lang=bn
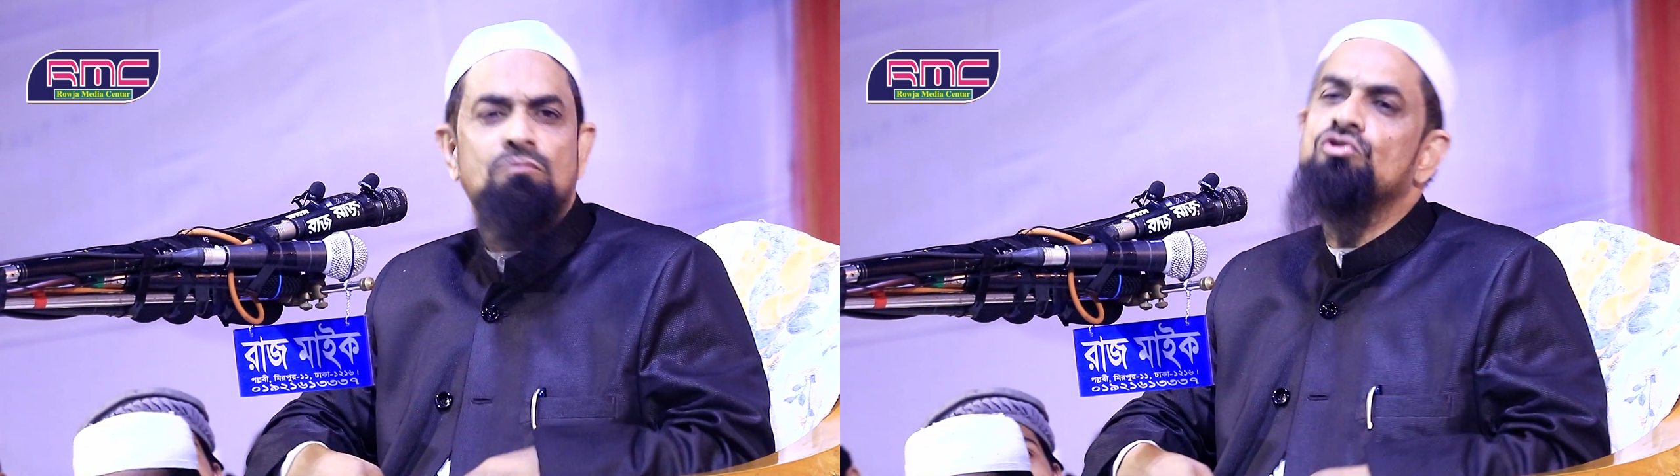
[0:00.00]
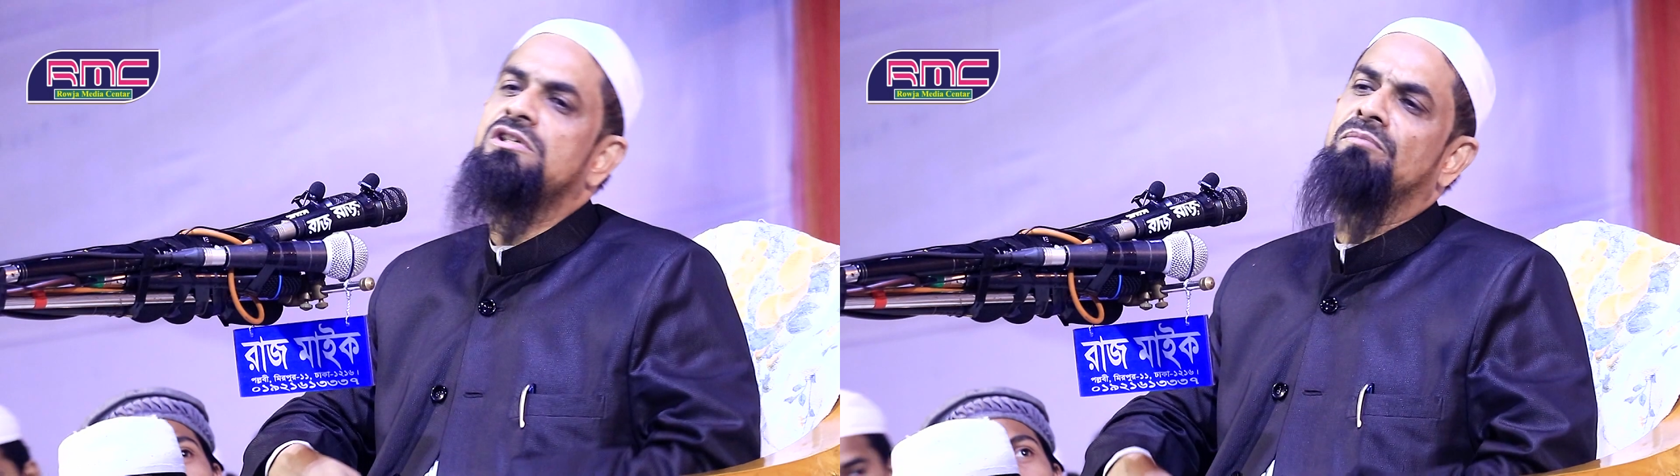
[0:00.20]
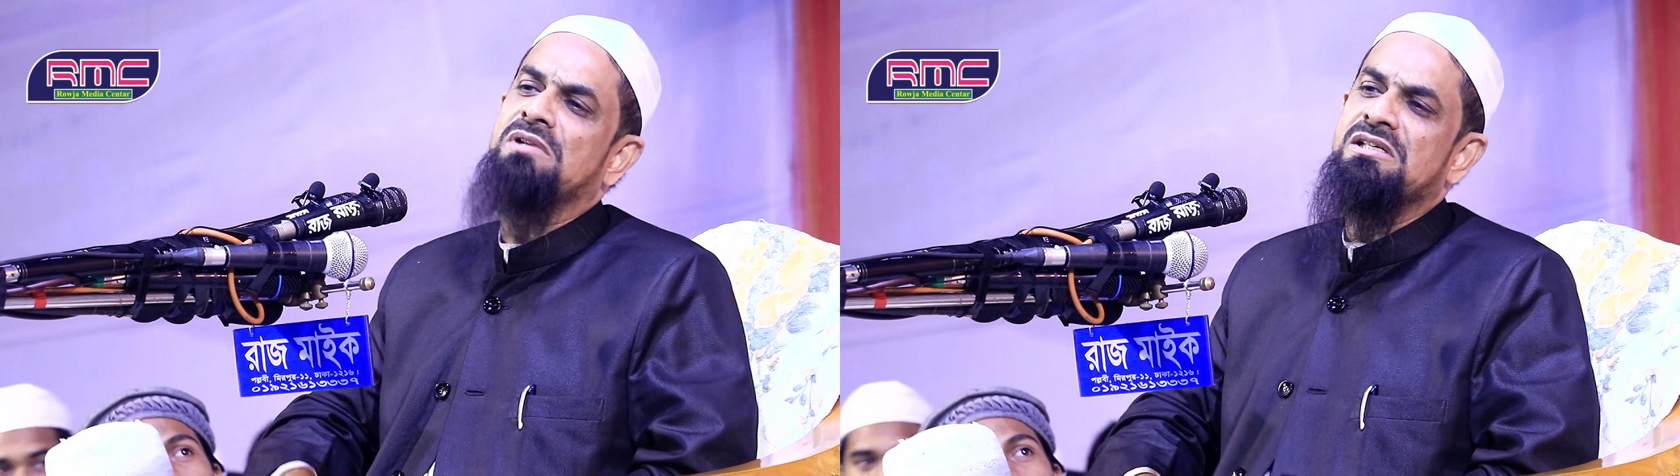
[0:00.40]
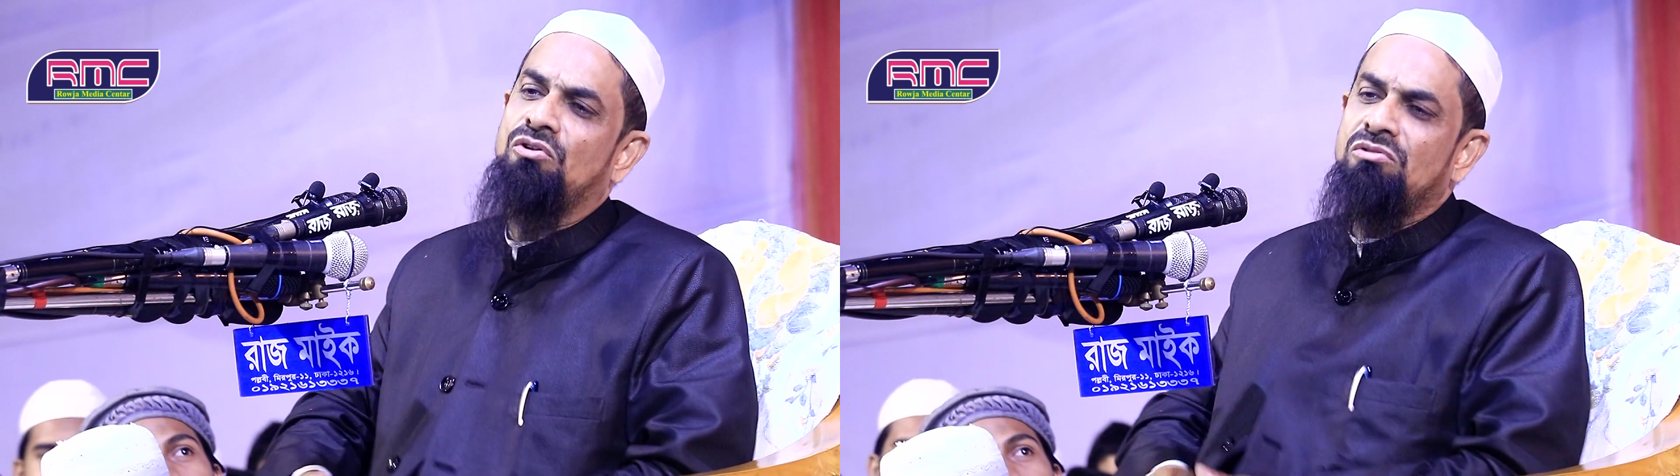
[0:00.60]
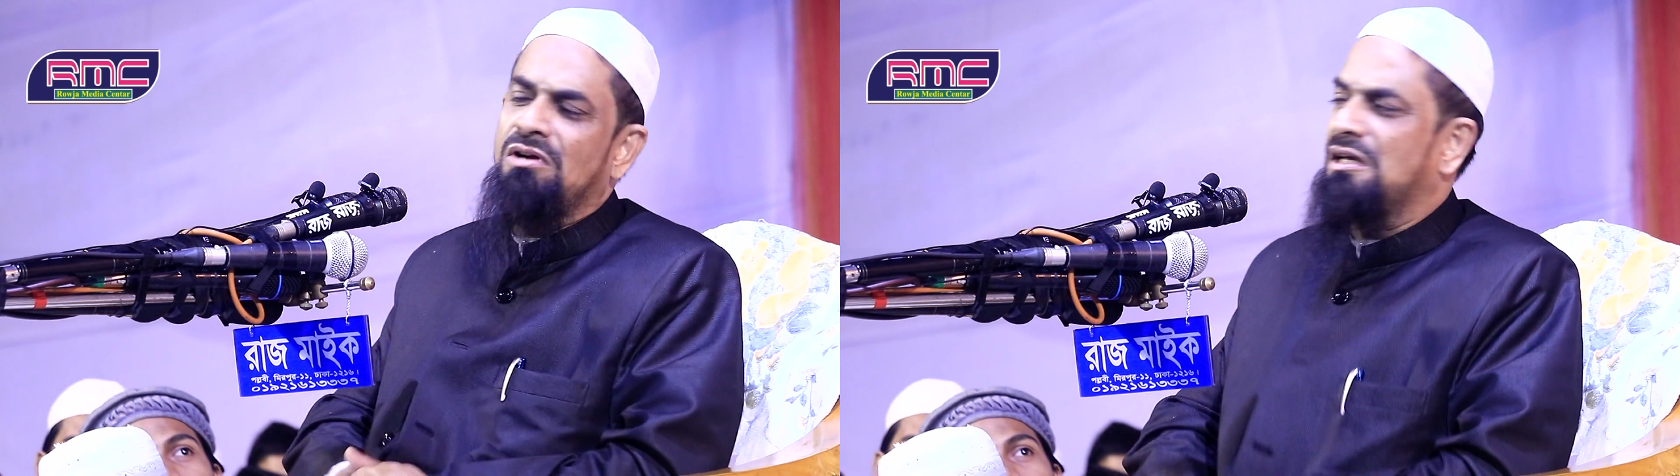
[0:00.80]
বুঝতাম না যে
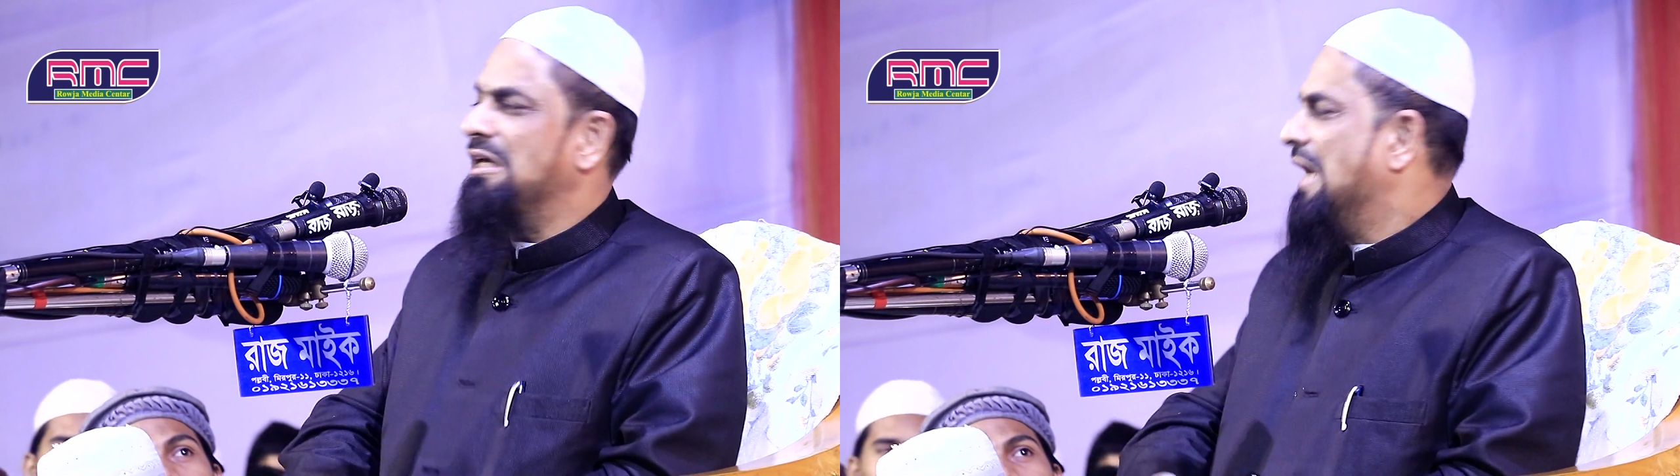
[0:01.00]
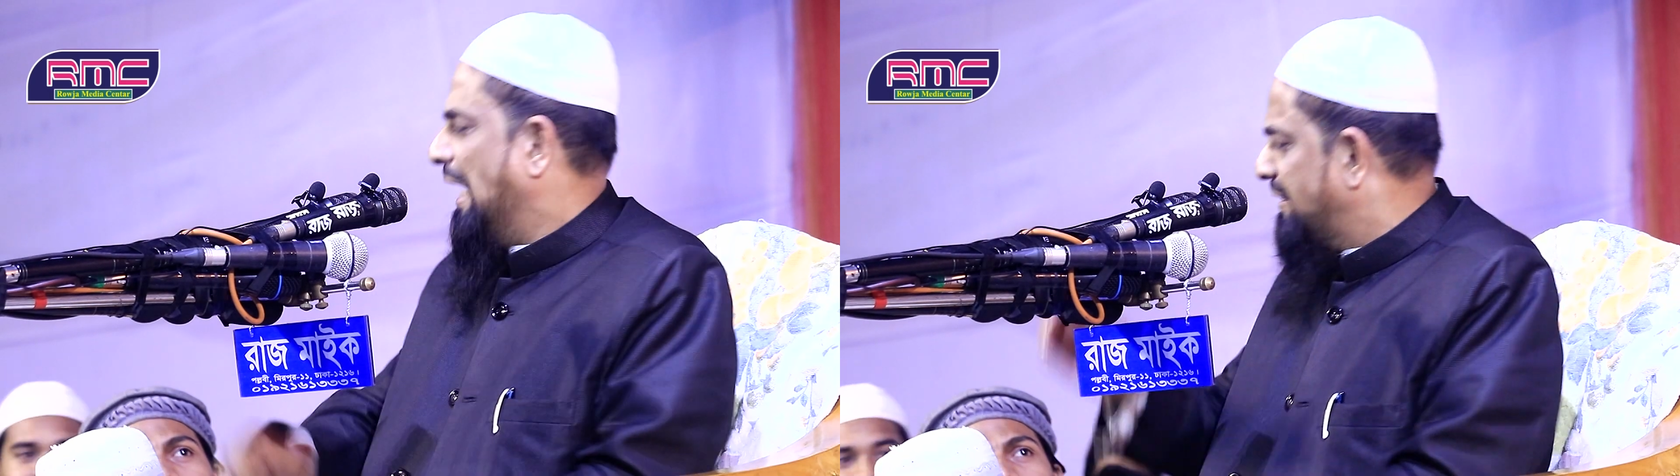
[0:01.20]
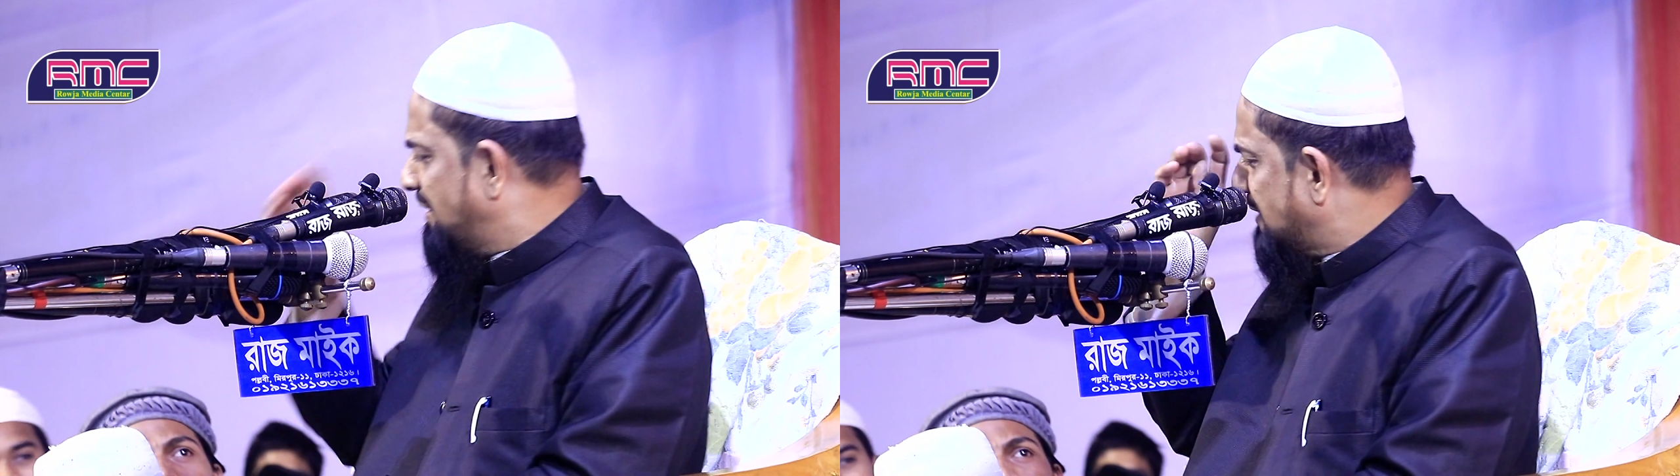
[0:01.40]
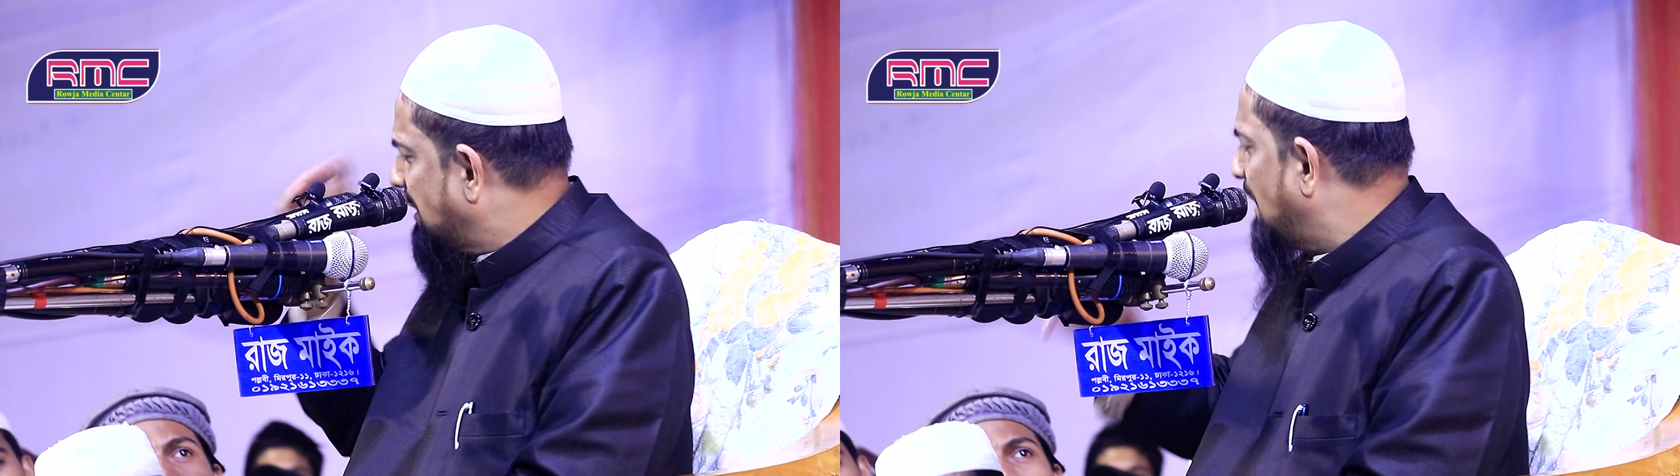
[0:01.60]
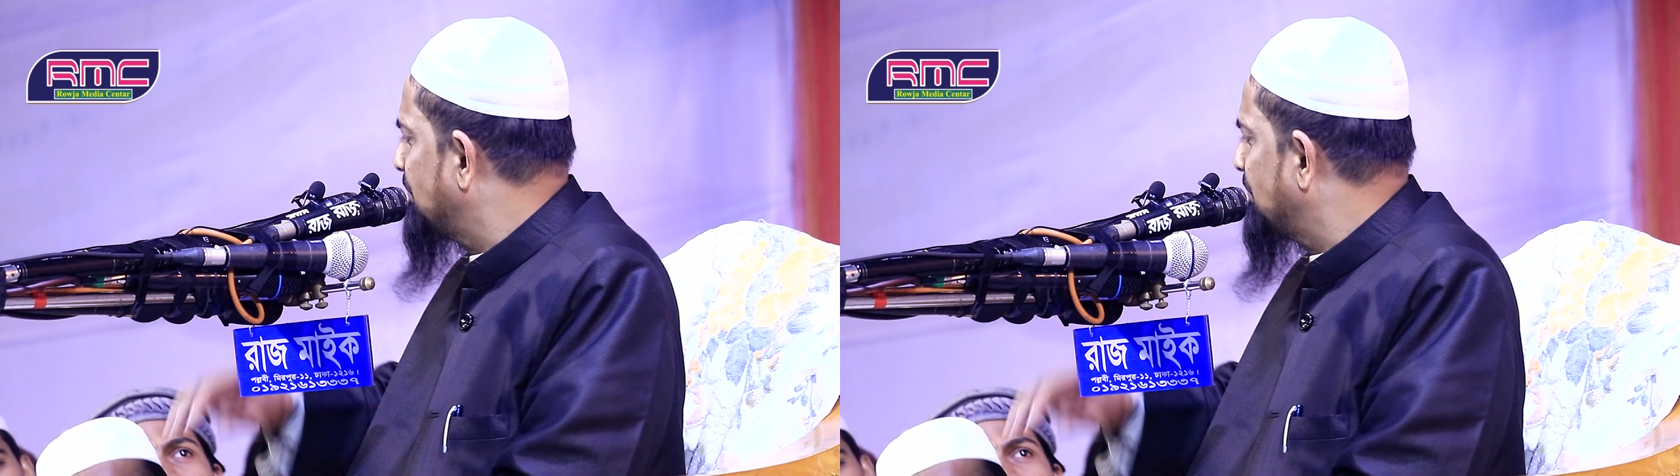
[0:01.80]
ঘটনা কি হাত দিয়ে সালাম